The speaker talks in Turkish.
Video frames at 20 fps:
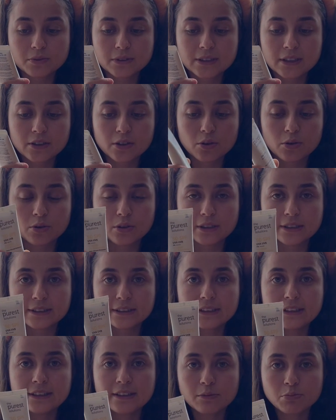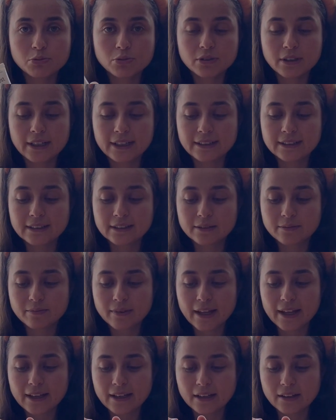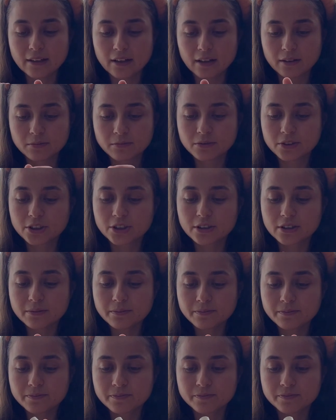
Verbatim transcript: Sarı olanını. Yine bunu da indirimdeyken almıştım.